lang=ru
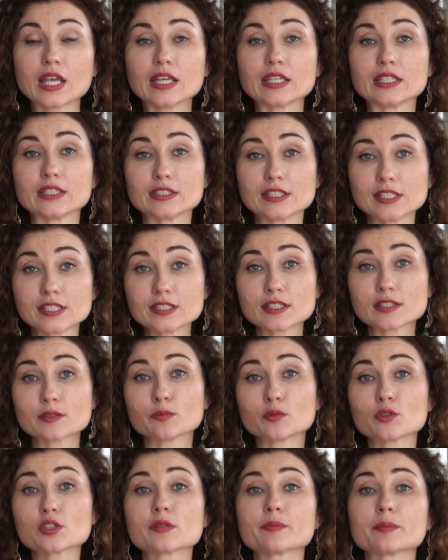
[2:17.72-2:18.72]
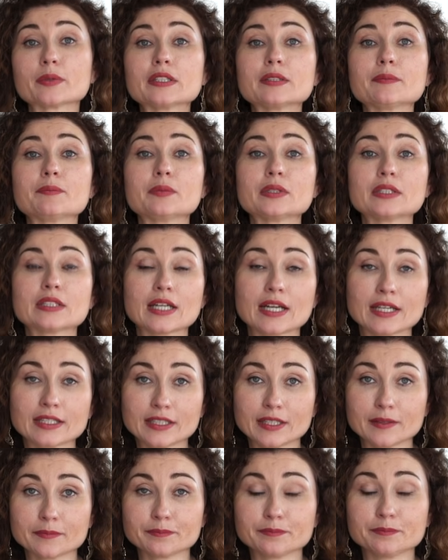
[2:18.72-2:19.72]
И третий способ – это
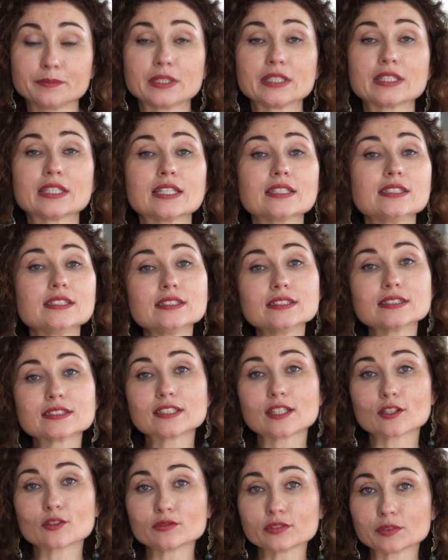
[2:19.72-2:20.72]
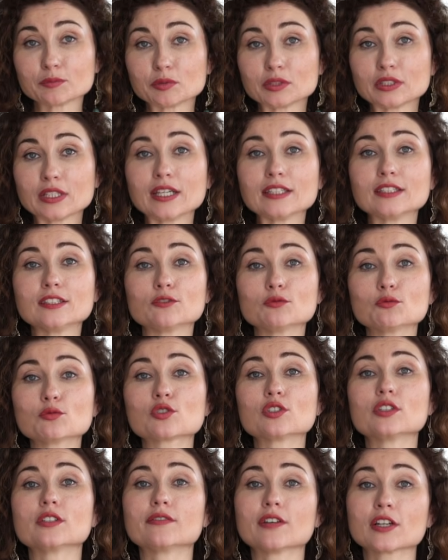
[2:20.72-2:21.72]
питание – Переходить на здоровое питание
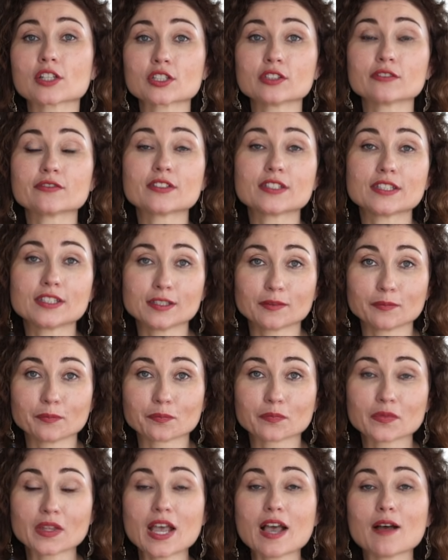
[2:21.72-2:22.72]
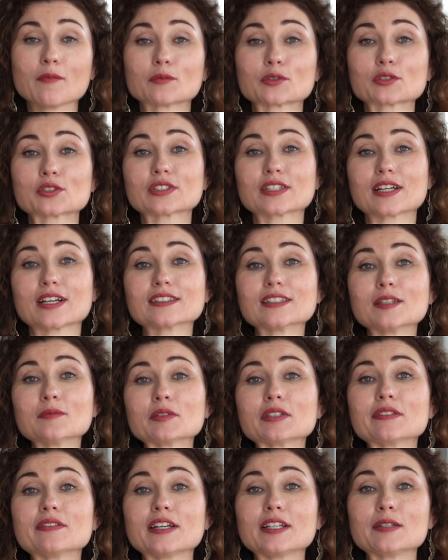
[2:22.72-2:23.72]
нужно и важно всем. Просто когда
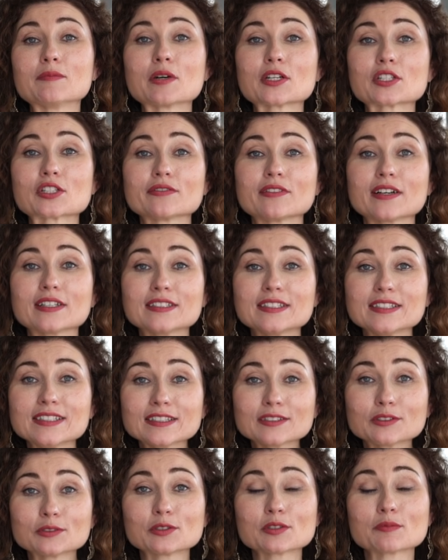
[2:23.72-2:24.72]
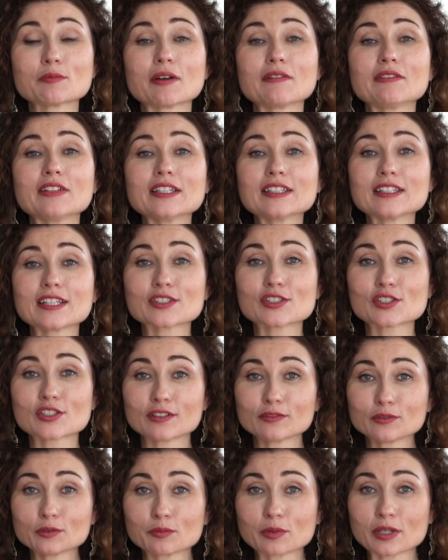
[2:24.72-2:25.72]
мы говорим о животе, то избавление от
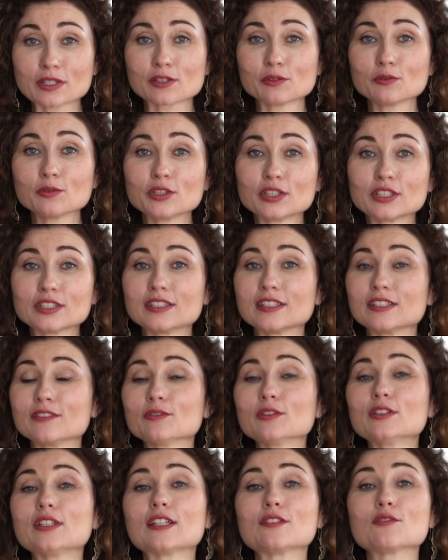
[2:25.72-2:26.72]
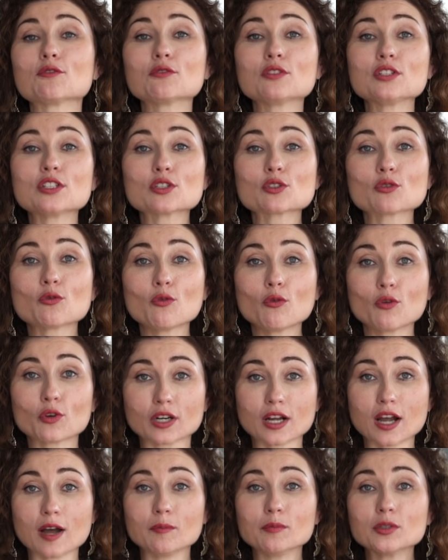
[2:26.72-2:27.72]
жировой прослойки до него дойдет не
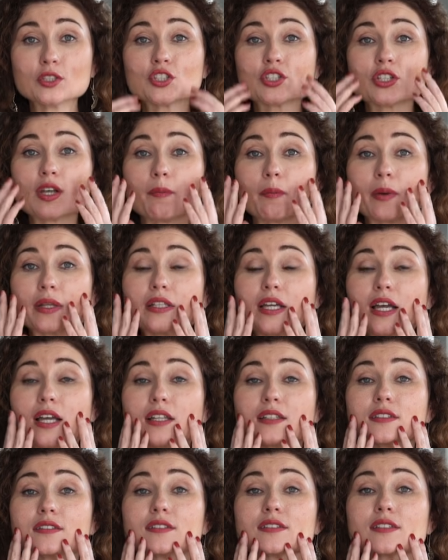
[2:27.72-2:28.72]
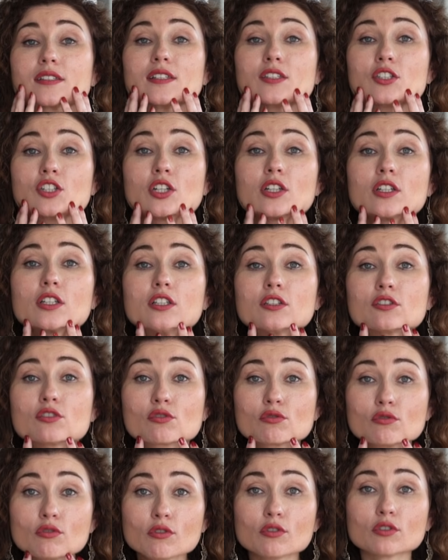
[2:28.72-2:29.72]
скоро. Обычно опадает сначала
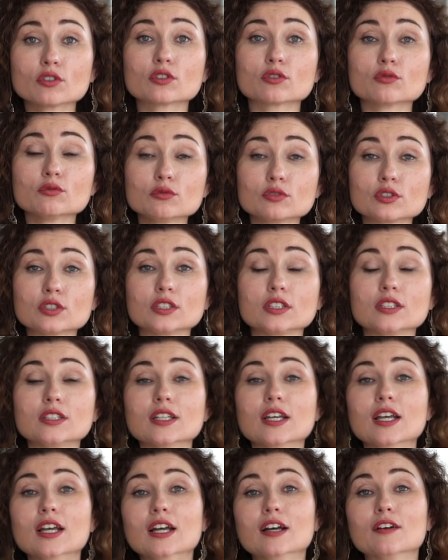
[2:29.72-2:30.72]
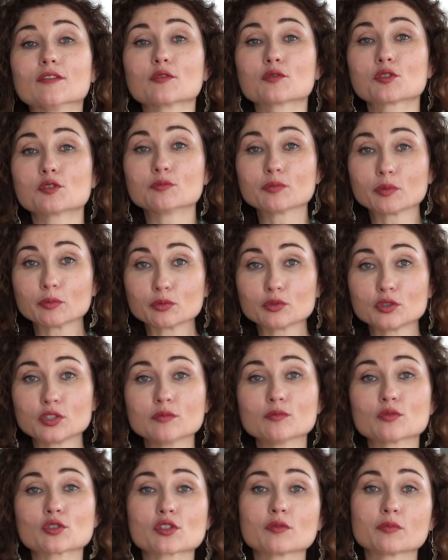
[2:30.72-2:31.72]
лицо, грудь и, в общем, по
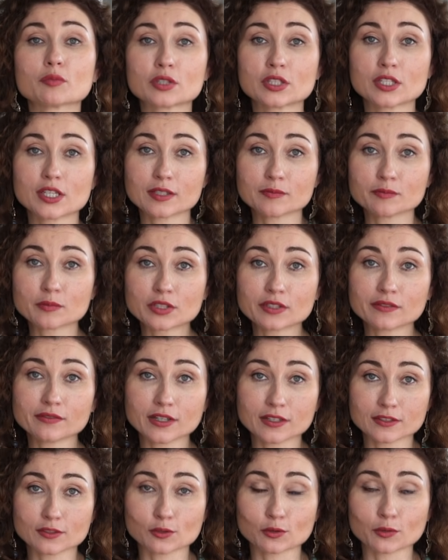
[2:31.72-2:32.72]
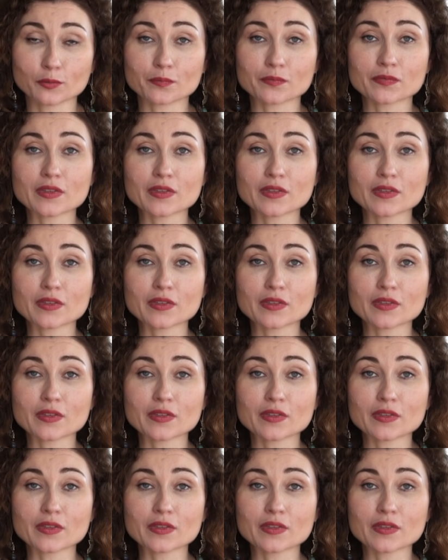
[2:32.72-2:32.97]
пути можно потерять мотивацию.